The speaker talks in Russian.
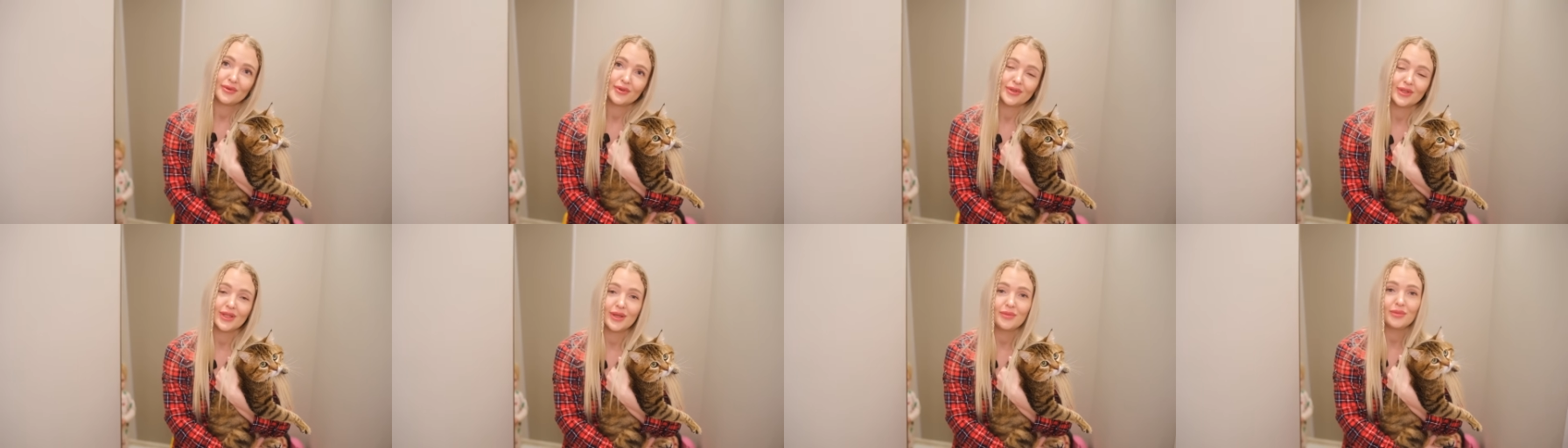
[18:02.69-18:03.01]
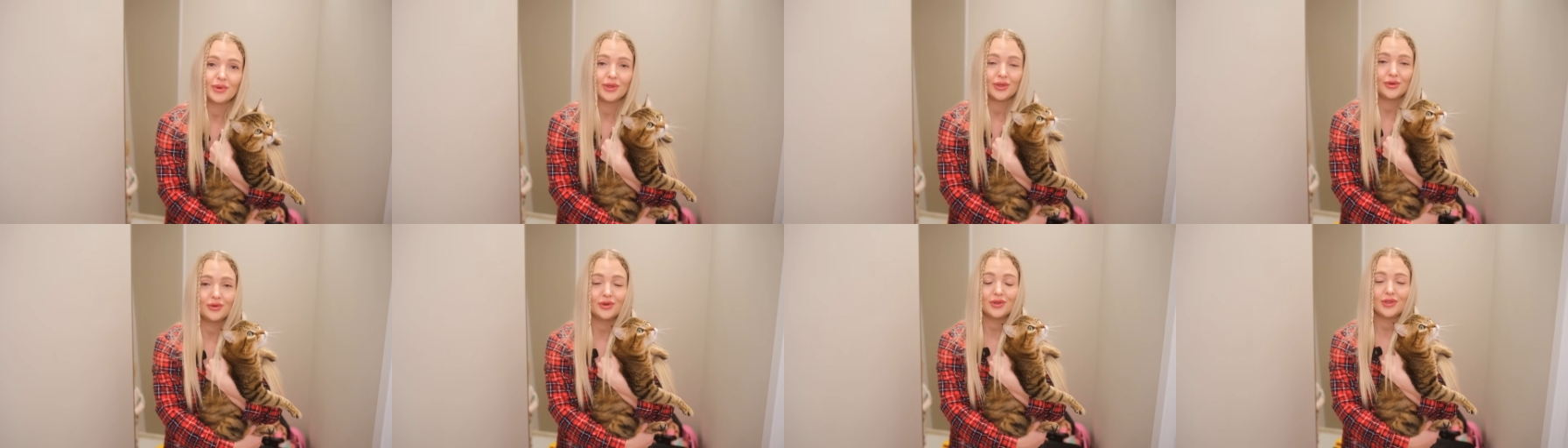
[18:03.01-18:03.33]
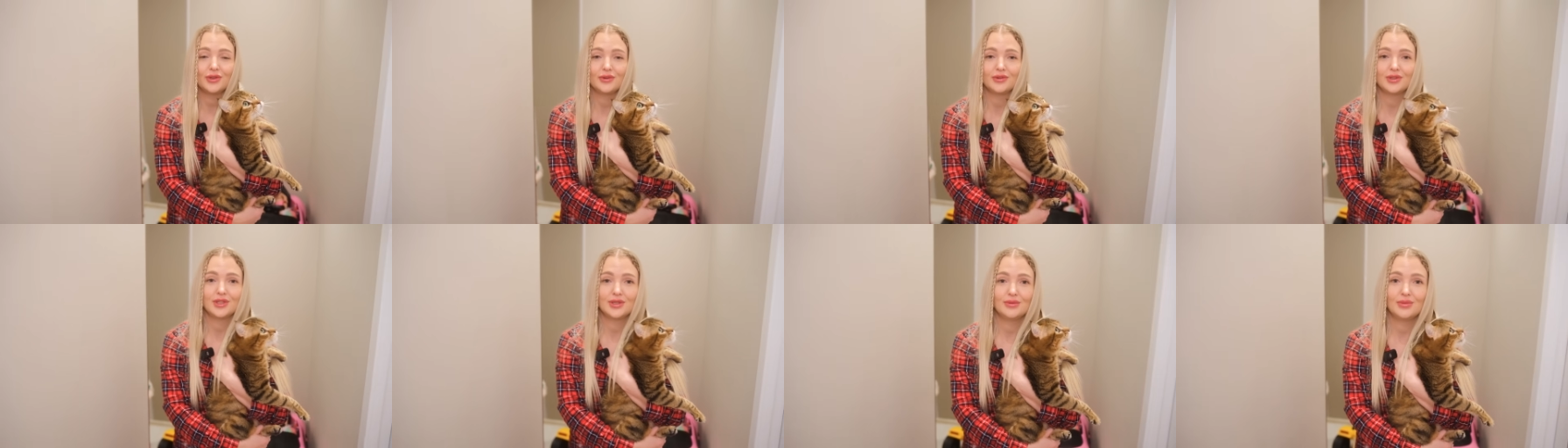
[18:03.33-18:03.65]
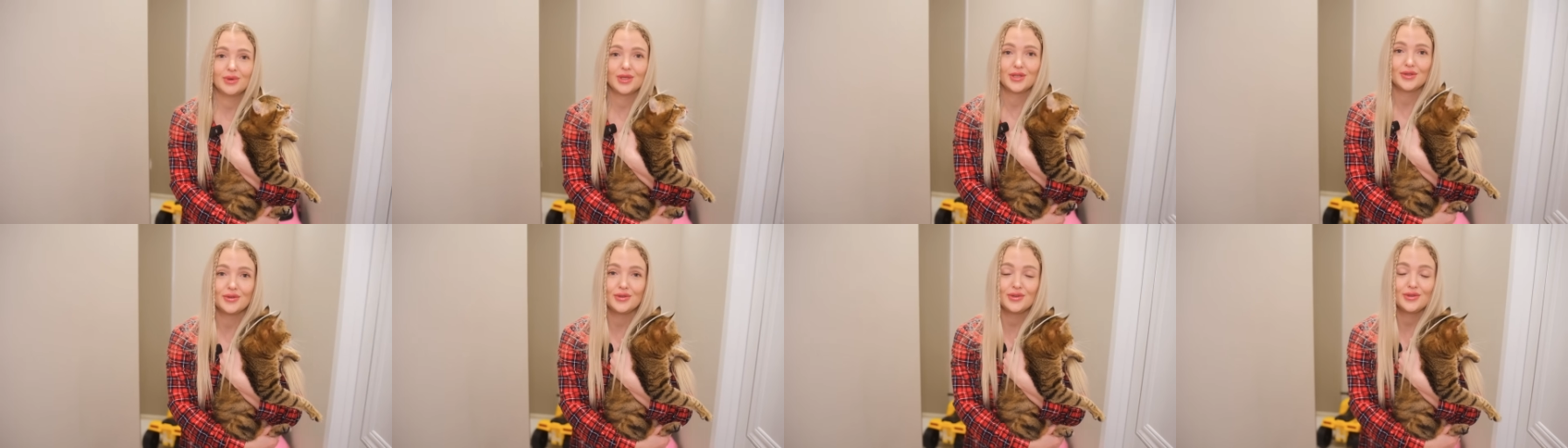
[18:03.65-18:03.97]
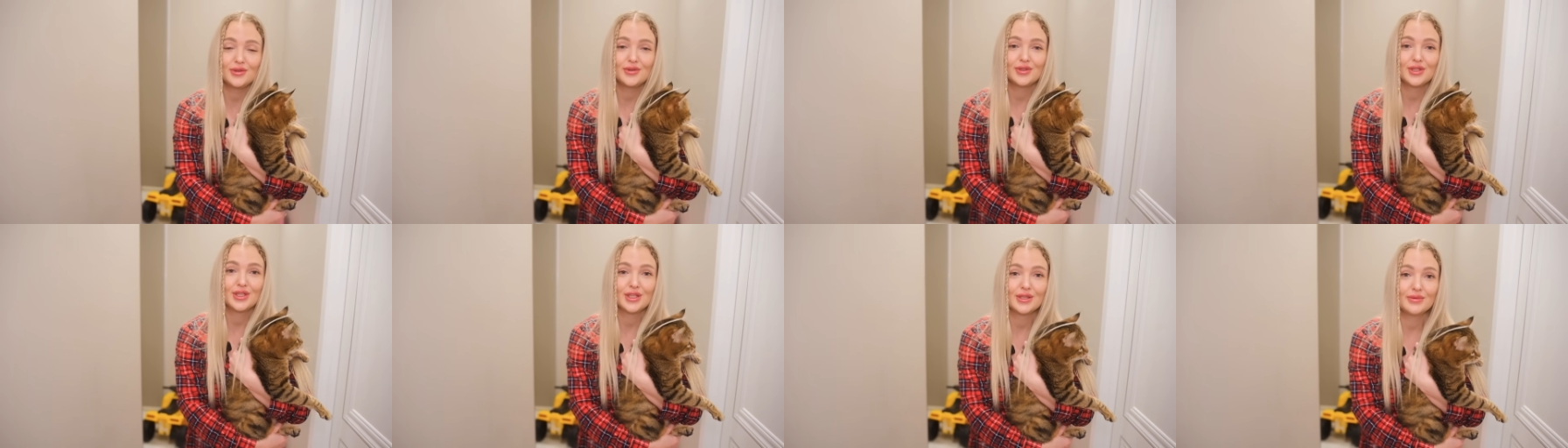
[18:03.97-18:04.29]
Вот на балконе он себя
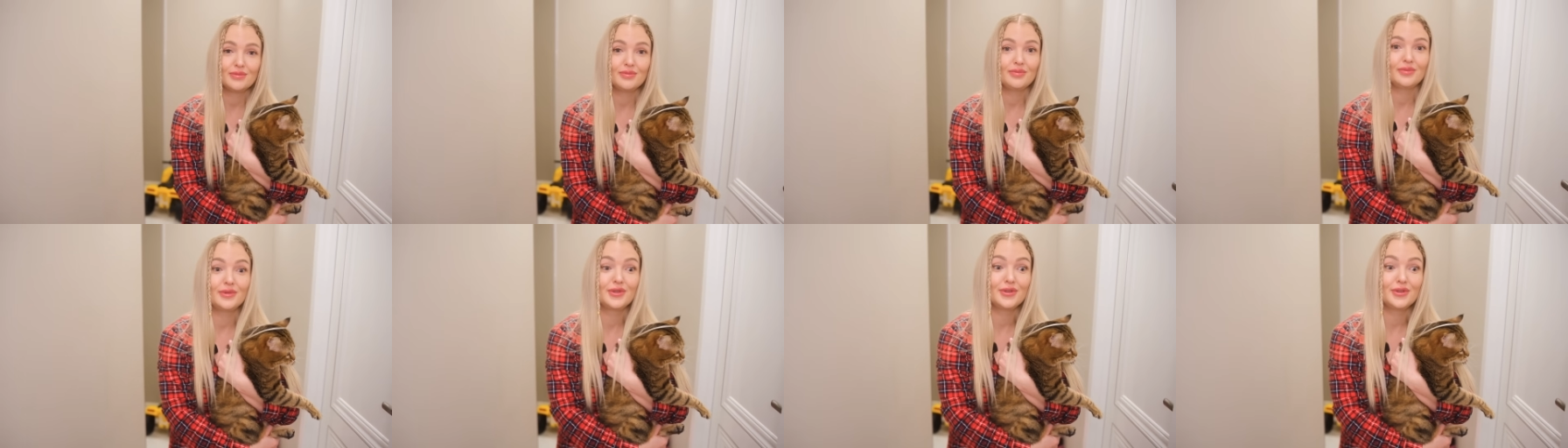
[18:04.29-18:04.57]
чувствует,